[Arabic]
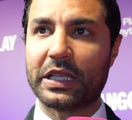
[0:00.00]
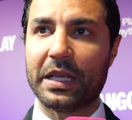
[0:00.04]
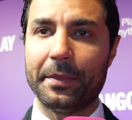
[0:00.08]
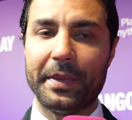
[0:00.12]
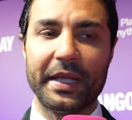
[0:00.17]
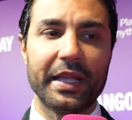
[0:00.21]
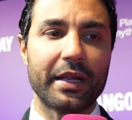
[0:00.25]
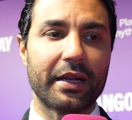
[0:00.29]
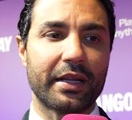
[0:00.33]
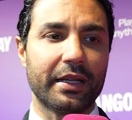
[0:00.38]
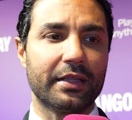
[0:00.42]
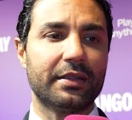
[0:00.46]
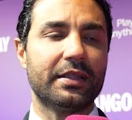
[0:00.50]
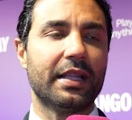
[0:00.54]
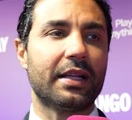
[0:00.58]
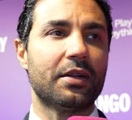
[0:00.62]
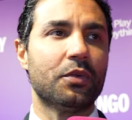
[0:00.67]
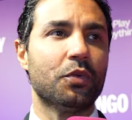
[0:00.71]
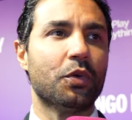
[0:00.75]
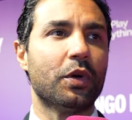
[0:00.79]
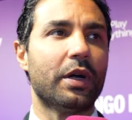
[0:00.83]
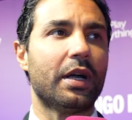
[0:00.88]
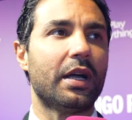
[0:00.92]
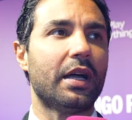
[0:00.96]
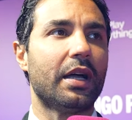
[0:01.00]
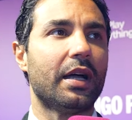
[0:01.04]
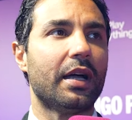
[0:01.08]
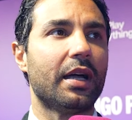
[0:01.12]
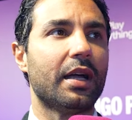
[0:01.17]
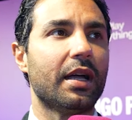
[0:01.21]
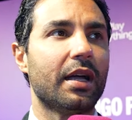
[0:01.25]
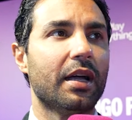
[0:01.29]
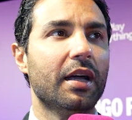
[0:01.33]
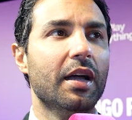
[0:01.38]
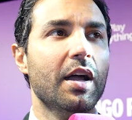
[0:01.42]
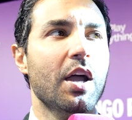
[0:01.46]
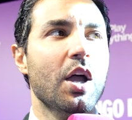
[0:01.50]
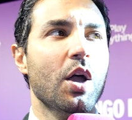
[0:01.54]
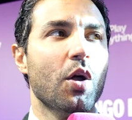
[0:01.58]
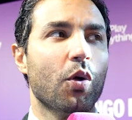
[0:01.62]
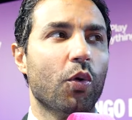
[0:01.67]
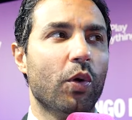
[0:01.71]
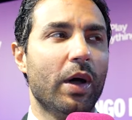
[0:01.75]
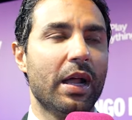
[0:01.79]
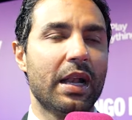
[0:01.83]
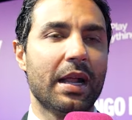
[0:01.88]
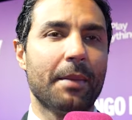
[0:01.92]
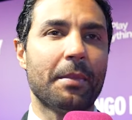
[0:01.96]
كبير جدا و...
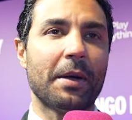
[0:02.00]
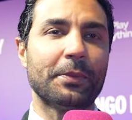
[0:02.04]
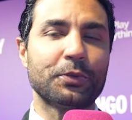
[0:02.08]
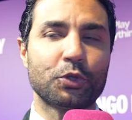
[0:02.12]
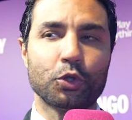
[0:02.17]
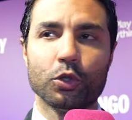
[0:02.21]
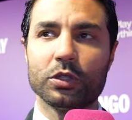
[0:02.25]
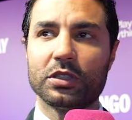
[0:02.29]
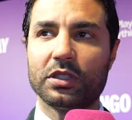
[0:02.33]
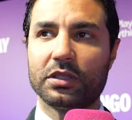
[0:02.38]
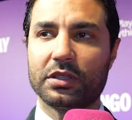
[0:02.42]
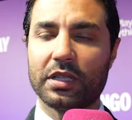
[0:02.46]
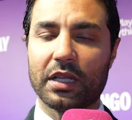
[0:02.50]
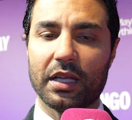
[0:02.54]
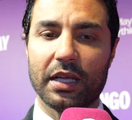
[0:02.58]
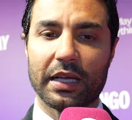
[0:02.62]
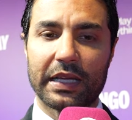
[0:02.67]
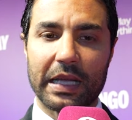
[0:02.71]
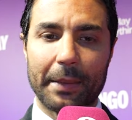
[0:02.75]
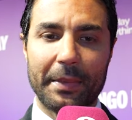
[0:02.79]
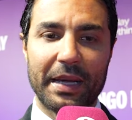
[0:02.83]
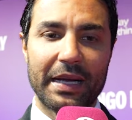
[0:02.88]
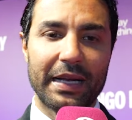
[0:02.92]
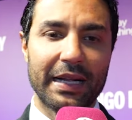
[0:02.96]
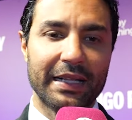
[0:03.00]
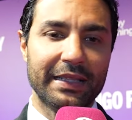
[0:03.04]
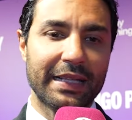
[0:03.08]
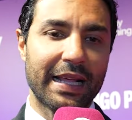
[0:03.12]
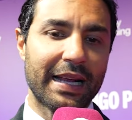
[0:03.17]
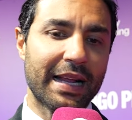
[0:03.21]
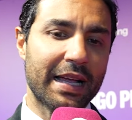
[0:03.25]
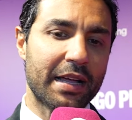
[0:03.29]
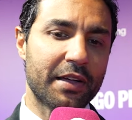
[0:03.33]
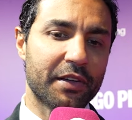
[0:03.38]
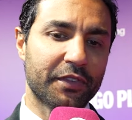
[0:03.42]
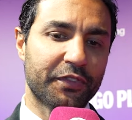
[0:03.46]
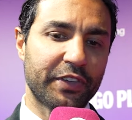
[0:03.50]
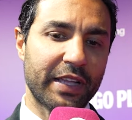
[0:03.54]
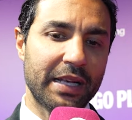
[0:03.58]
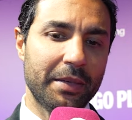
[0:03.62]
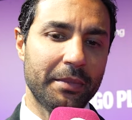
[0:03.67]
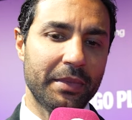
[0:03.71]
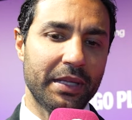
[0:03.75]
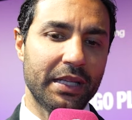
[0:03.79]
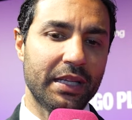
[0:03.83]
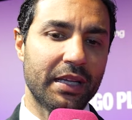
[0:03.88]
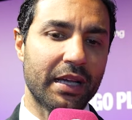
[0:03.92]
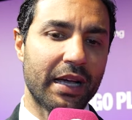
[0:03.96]
وانا مبسوط آه، كمان لان انا
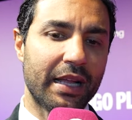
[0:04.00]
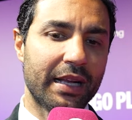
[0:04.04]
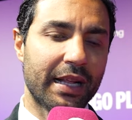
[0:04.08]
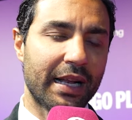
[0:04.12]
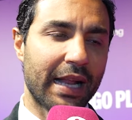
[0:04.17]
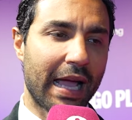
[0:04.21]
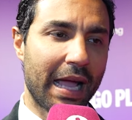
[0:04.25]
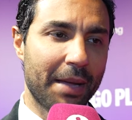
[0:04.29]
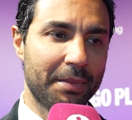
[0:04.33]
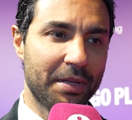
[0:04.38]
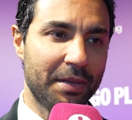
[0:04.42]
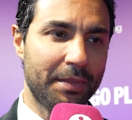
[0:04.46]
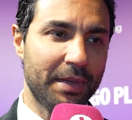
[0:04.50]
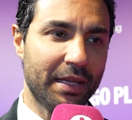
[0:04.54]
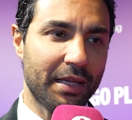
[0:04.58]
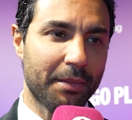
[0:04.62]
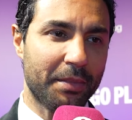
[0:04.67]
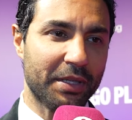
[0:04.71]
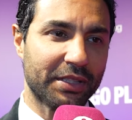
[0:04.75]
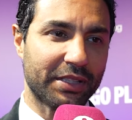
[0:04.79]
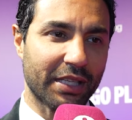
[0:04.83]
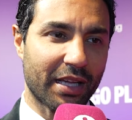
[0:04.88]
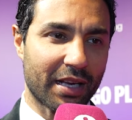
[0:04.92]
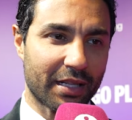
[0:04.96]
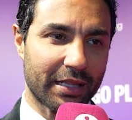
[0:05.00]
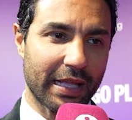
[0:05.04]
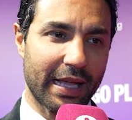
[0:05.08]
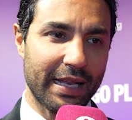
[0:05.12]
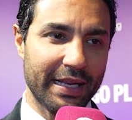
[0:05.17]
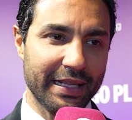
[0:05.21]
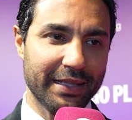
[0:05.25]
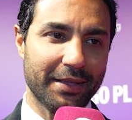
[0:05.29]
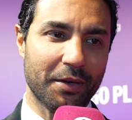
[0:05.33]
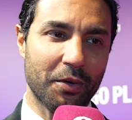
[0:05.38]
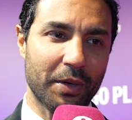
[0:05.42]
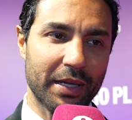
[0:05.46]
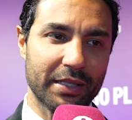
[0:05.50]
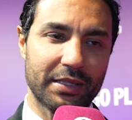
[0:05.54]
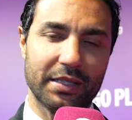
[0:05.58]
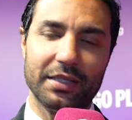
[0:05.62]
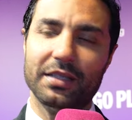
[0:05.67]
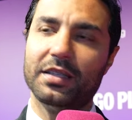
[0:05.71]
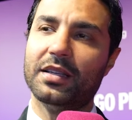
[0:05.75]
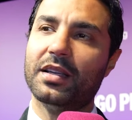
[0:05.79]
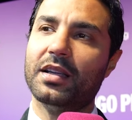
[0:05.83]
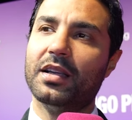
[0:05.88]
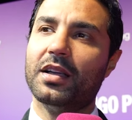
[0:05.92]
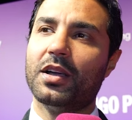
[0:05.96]
فيلمي انا لحبيبي بيتعرض عليه دلوقتي
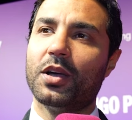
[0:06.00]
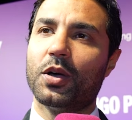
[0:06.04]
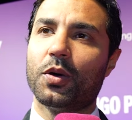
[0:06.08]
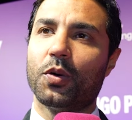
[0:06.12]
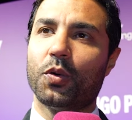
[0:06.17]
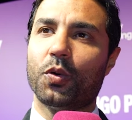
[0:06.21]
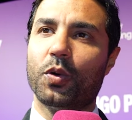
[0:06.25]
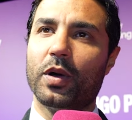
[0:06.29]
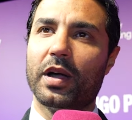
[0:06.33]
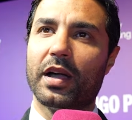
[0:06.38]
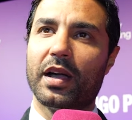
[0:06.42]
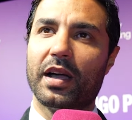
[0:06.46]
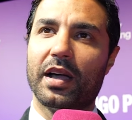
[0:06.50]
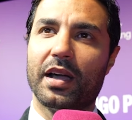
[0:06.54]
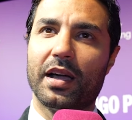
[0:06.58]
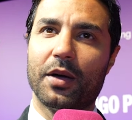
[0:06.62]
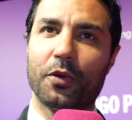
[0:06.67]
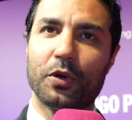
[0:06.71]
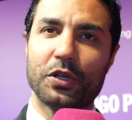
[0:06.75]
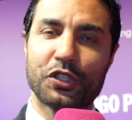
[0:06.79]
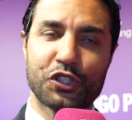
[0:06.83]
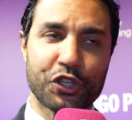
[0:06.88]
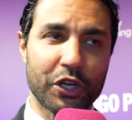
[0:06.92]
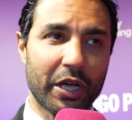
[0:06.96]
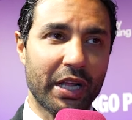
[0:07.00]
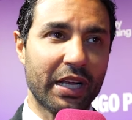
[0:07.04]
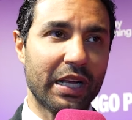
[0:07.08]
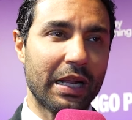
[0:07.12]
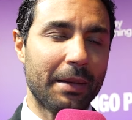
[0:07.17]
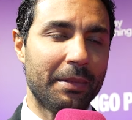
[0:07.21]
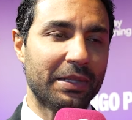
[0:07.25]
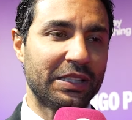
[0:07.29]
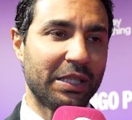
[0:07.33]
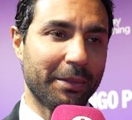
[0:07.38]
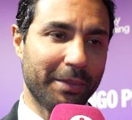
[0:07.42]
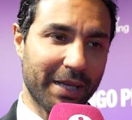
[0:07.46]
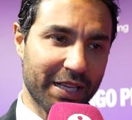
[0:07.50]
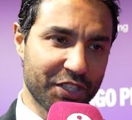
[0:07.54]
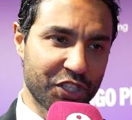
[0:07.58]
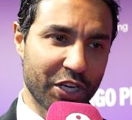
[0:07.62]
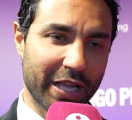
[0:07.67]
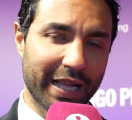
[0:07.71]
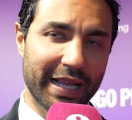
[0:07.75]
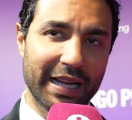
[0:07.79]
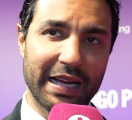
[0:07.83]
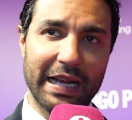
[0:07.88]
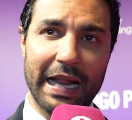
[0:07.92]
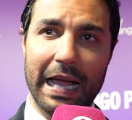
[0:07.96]
و... وان شاء الله ما تبقاش
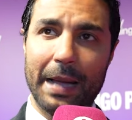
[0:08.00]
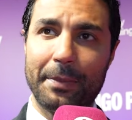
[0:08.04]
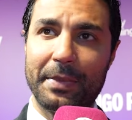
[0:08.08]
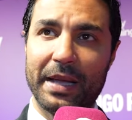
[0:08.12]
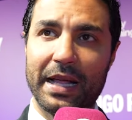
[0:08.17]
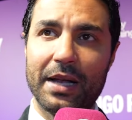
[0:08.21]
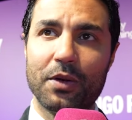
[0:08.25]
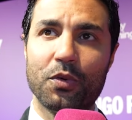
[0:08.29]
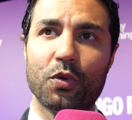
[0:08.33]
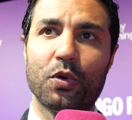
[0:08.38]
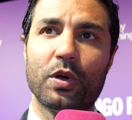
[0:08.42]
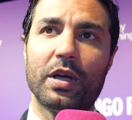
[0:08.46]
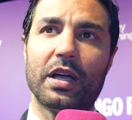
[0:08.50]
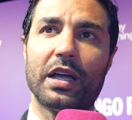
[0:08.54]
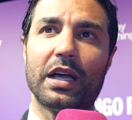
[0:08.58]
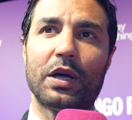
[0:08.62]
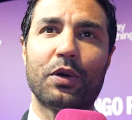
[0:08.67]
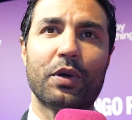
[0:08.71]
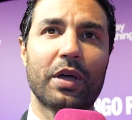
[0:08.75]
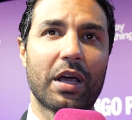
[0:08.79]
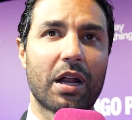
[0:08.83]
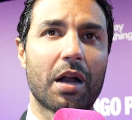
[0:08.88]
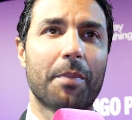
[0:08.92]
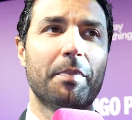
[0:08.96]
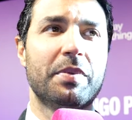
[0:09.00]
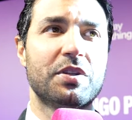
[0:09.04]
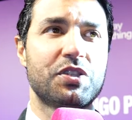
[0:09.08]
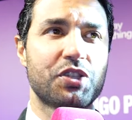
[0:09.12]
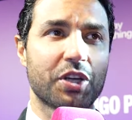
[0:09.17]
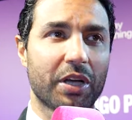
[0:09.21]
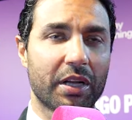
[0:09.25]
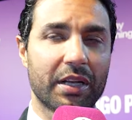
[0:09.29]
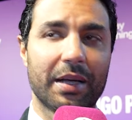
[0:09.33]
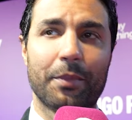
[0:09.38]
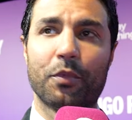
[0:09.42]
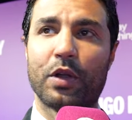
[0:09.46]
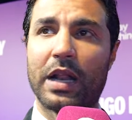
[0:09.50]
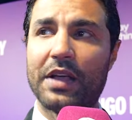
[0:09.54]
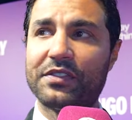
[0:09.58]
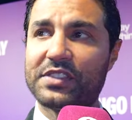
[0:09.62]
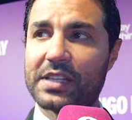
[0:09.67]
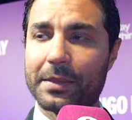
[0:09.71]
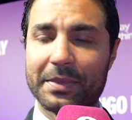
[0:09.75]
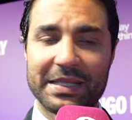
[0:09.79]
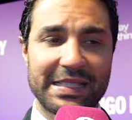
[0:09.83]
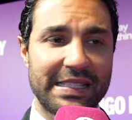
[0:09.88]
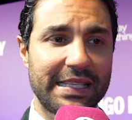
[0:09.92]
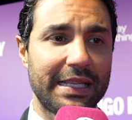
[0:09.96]
اخر الاعمال و... ويا رب ان شاء الله
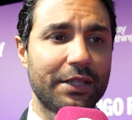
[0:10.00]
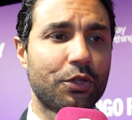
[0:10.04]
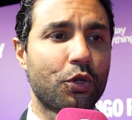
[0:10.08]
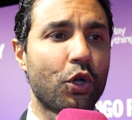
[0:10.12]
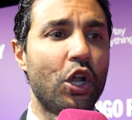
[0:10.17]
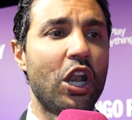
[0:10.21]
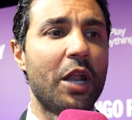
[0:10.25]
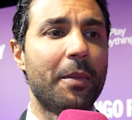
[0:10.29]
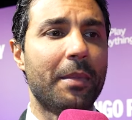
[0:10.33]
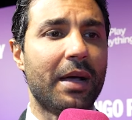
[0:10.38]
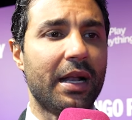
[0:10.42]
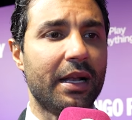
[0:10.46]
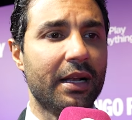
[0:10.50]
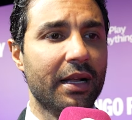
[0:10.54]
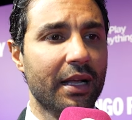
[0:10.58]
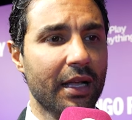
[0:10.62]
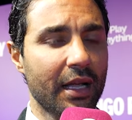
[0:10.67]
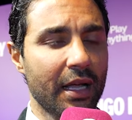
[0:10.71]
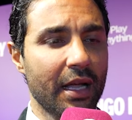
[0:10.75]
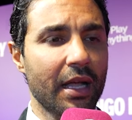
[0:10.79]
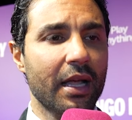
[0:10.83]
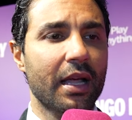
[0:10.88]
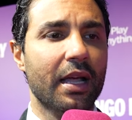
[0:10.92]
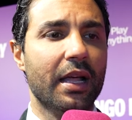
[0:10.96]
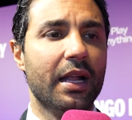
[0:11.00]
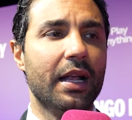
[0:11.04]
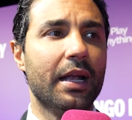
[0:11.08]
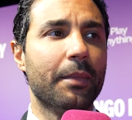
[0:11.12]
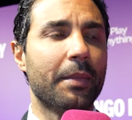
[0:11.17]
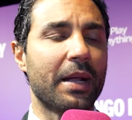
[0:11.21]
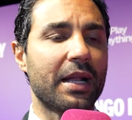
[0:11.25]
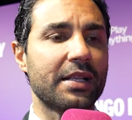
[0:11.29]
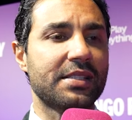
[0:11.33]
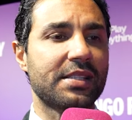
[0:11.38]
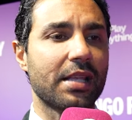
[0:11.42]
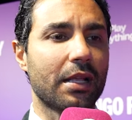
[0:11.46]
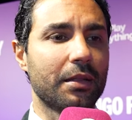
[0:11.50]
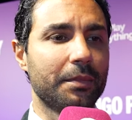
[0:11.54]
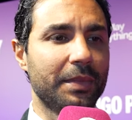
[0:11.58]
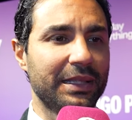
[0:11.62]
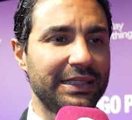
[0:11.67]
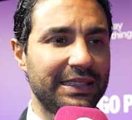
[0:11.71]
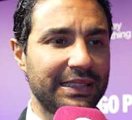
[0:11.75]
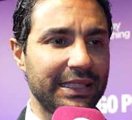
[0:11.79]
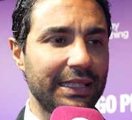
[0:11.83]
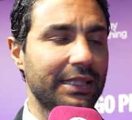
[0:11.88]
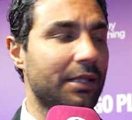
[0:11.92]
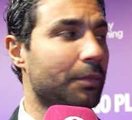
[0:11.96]
المنافسه بتزيد كل ما المنصات
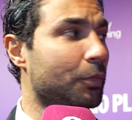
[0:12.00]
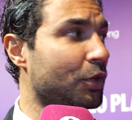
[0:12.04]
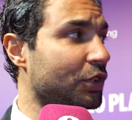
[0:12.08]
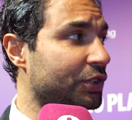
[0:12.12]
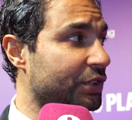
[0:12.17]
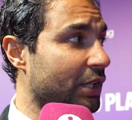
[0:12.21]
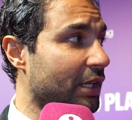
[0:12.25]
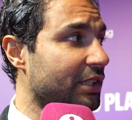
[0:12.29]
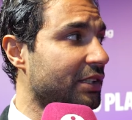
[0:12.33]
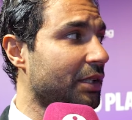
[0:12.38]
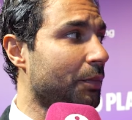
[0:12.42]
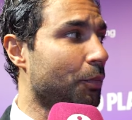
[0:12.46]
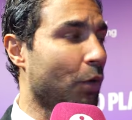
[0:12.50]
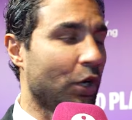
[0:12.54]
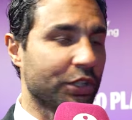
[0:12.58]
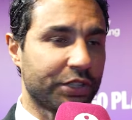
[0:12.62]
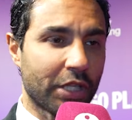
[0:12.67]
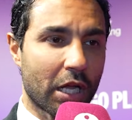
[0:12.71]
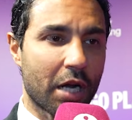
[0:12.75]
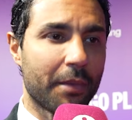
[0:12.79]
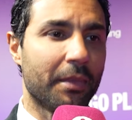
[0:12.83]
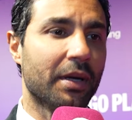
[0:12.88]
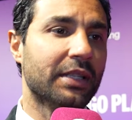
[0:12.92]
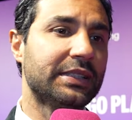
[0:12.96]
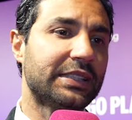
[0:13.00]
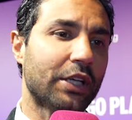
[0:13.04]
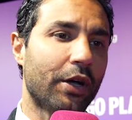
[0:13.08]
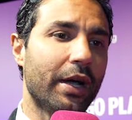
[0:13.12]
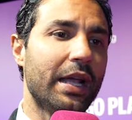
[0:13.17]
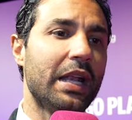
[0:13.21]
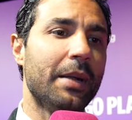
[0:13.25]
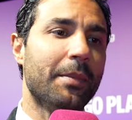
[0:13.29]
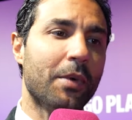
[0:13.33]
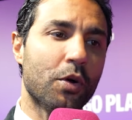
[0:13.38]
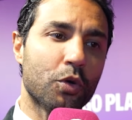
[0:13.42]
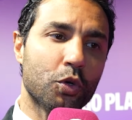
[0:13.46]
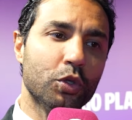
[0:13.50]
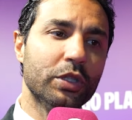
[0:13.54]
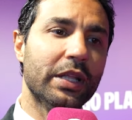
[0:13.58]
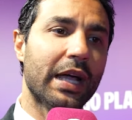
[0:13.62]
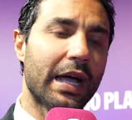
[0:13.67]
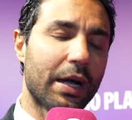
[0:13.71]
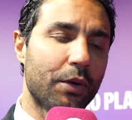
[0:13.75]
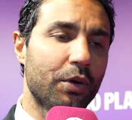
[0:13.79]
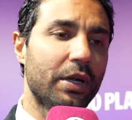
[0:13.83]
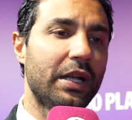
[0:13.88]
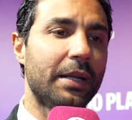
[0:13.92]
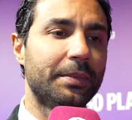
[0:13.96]
بتزيد المنصات المحترمه سواء اللي موجوده
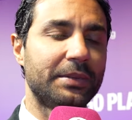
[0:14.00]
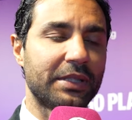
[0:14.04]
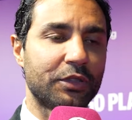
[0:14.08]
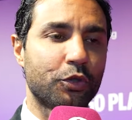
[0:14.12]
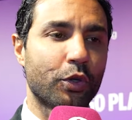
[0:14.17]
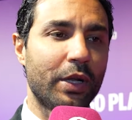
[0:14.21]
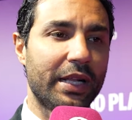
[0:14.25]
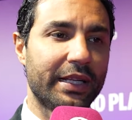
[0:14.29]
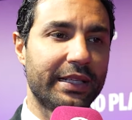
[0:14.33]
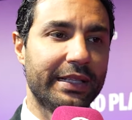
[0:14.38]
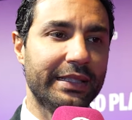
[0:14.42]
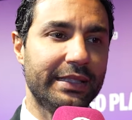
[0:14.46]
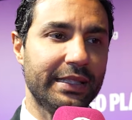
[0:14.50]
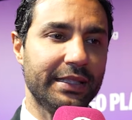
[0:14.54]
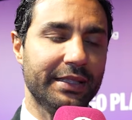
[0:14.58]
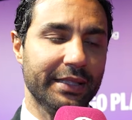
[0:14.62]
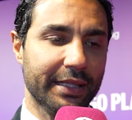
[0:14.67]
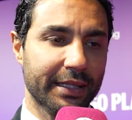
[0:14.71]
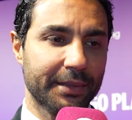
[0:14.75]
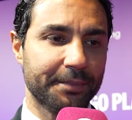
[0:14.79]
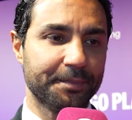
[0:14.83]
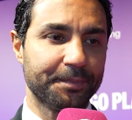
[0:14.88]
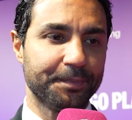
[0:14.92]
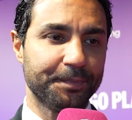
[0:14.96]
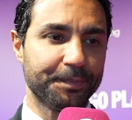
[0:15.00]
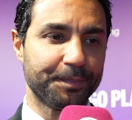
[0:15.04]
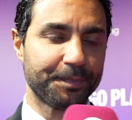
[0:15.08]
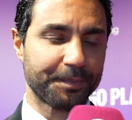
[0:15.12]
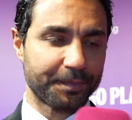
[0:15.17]
او اللي بتتولد جديد يعني